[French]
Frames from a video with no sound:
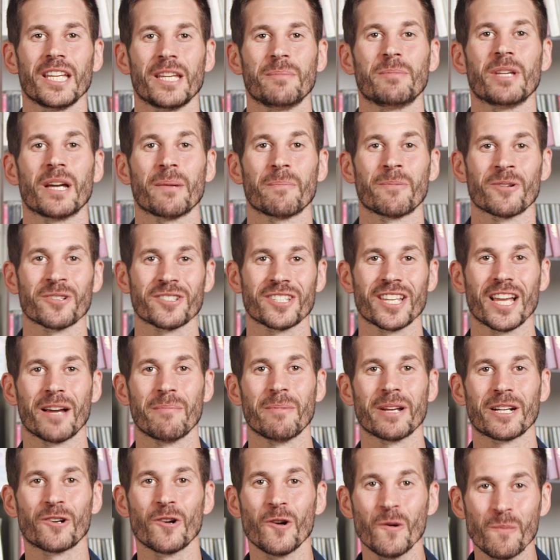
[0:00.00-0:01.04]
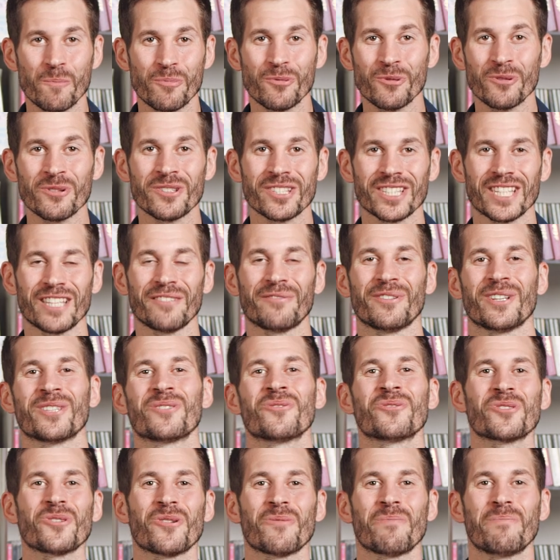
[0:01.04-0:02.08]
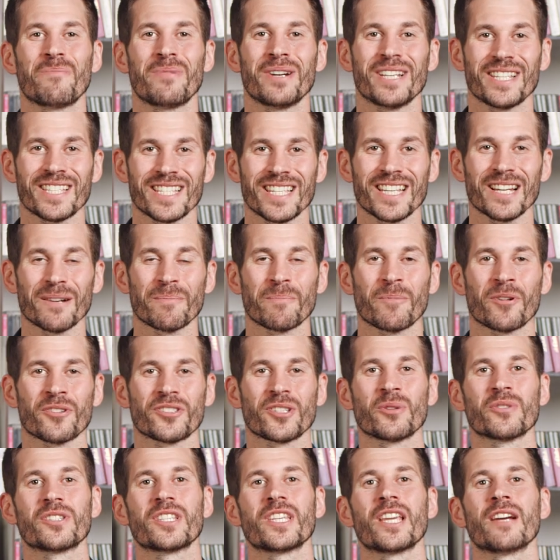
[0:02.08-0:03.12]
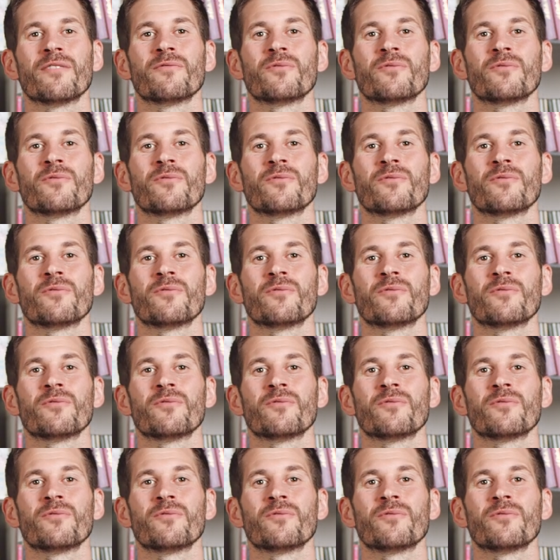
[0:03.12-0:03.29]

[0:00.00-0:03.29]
et eh bien pensez à mettre le pouce qui fait toujours plaisir. Pensez aussi à